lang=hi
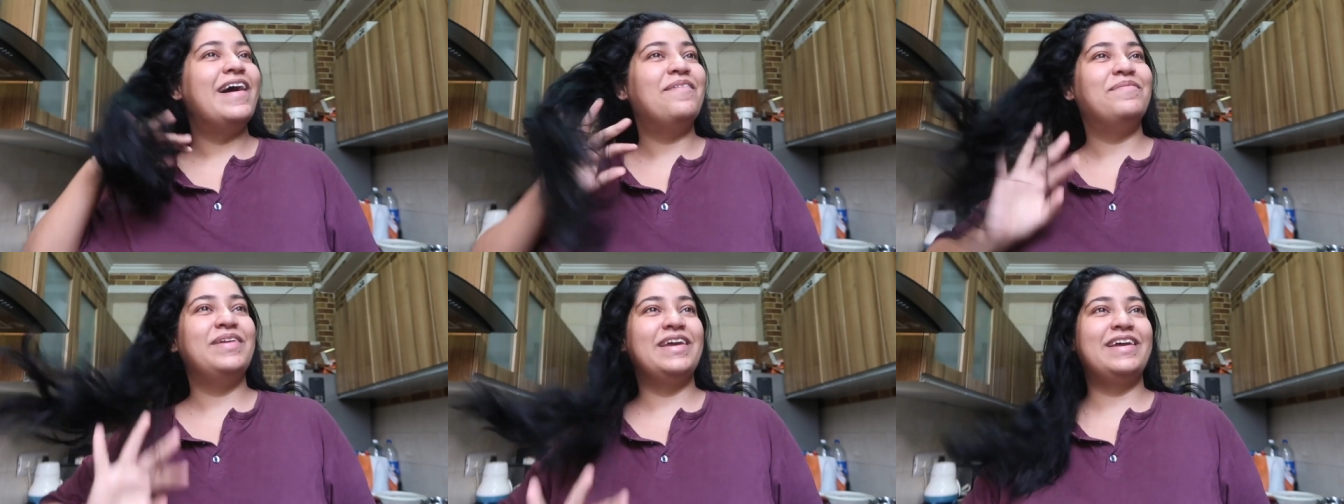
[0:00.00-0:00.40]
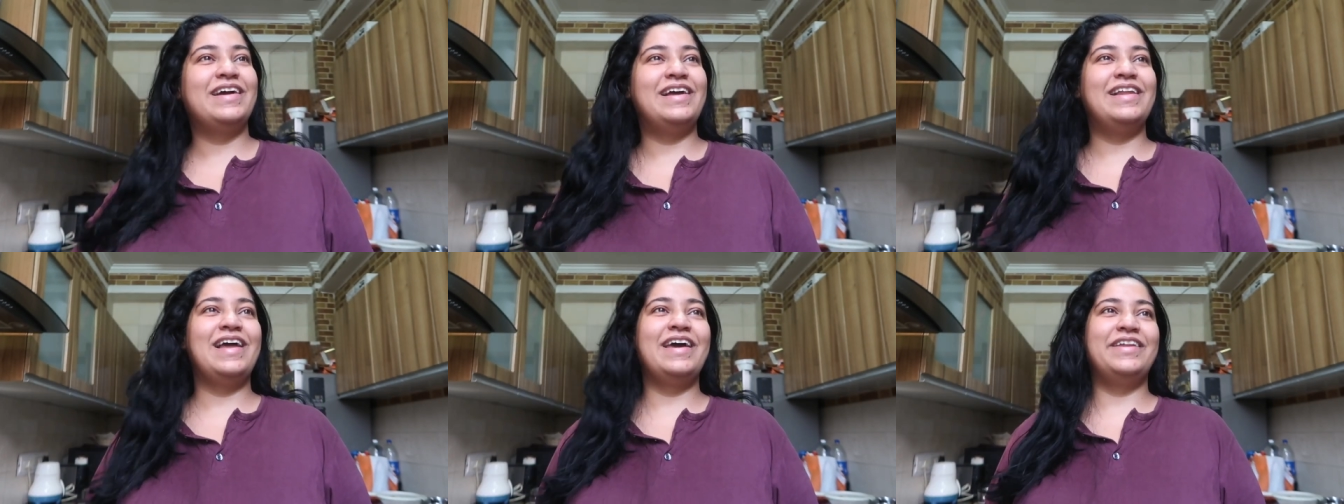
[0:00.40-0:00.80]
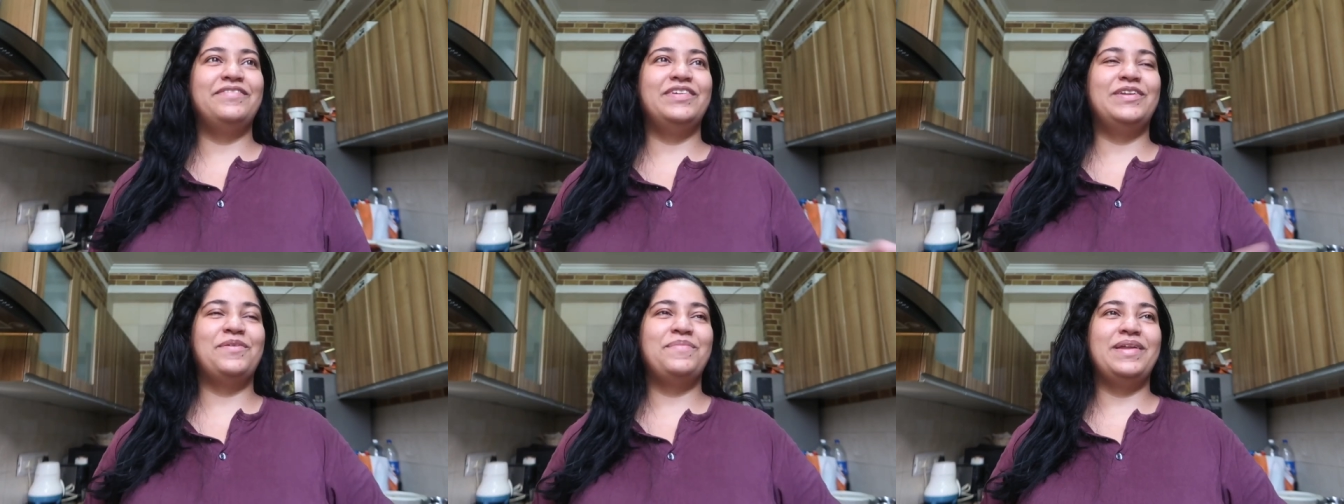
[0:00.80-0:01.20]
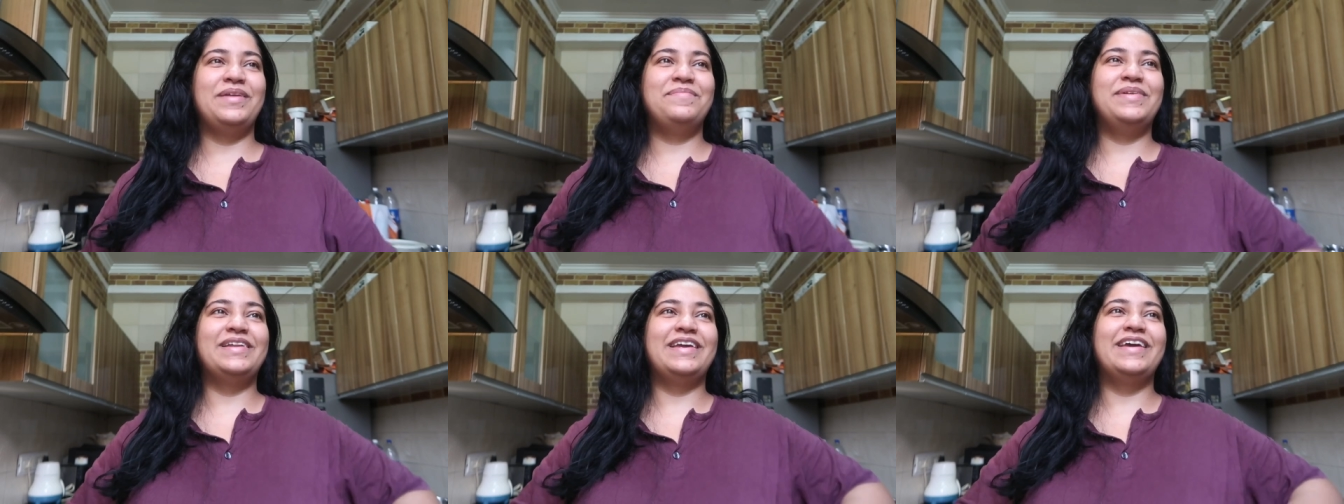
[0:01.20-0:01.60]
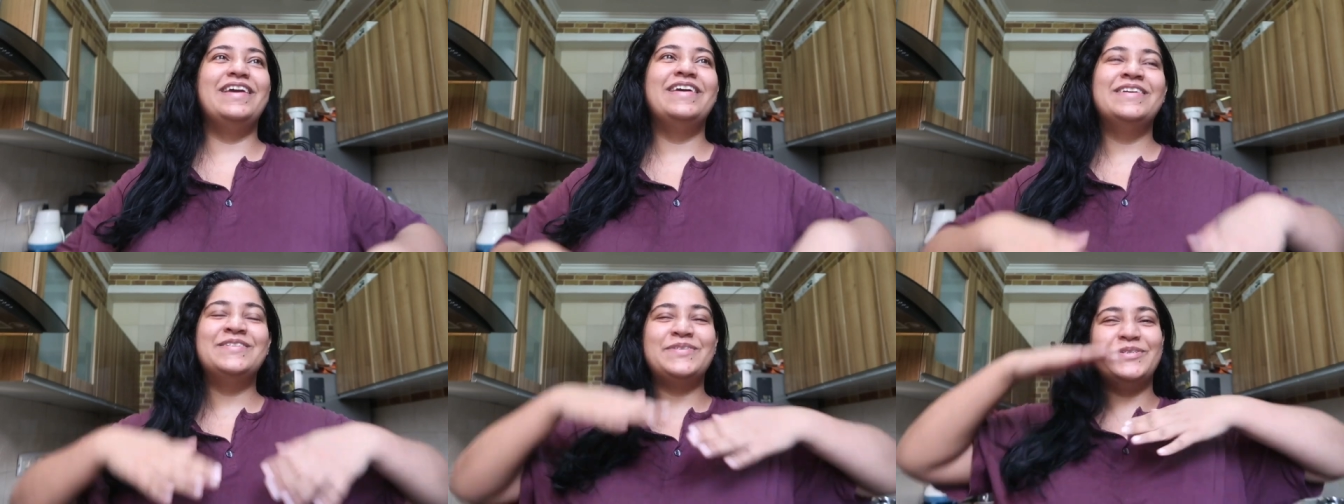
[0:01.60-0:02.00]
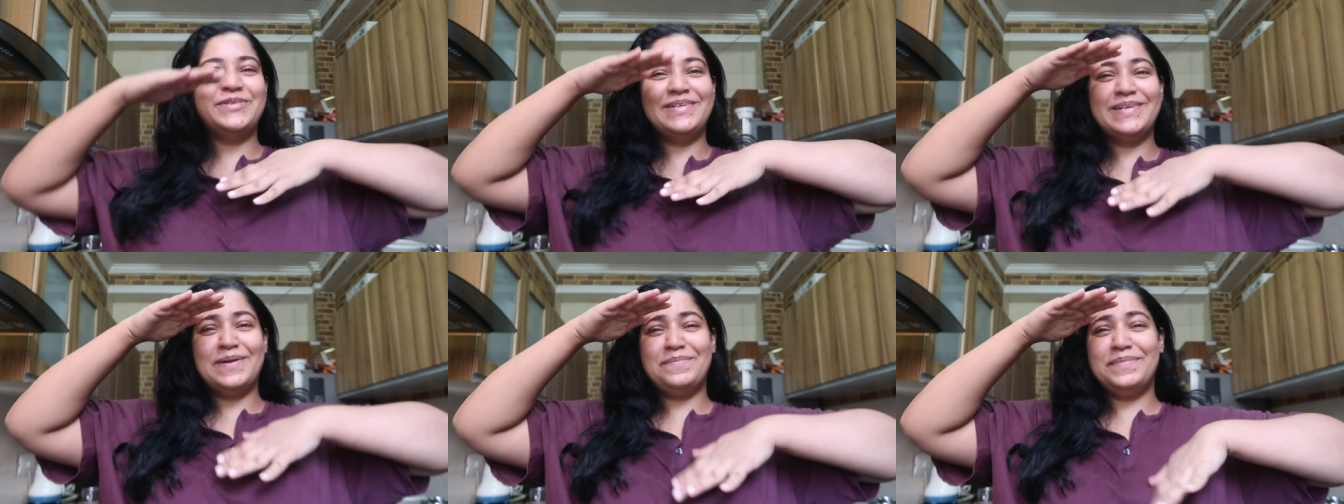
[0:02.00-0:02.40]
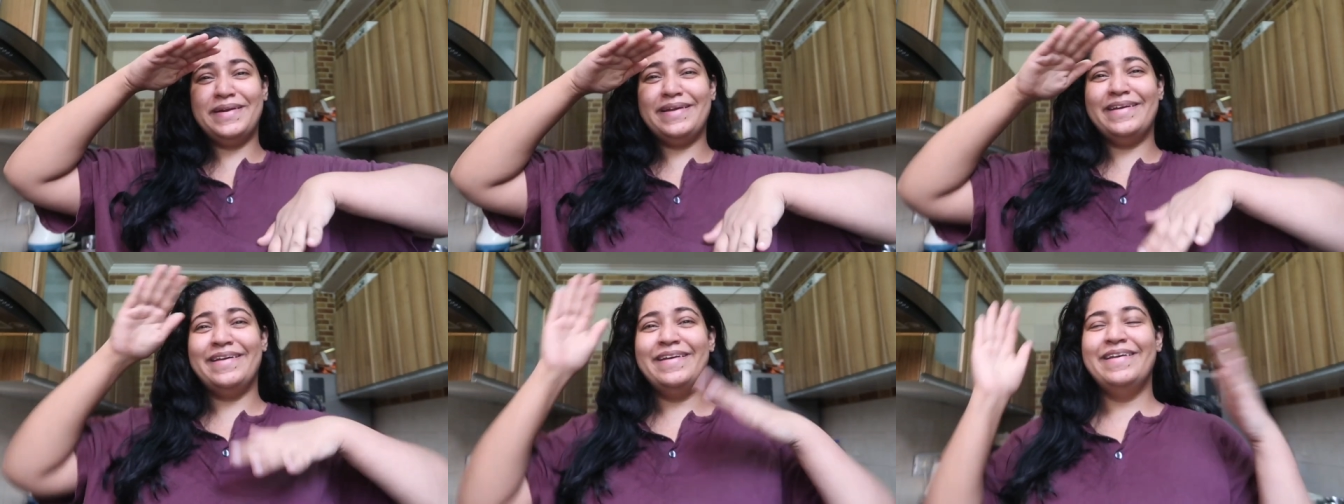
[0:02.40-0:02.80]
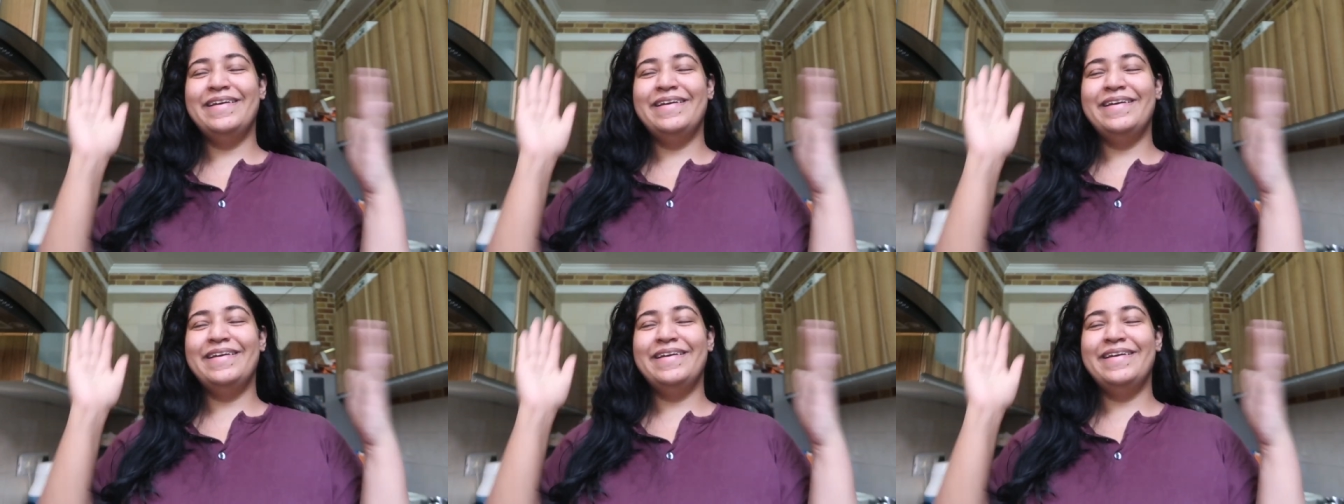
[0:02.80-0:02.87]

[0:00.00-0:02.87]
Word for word: हमने कल आर्यवीर और मैंने मिलके छोटे छोटे कपड़े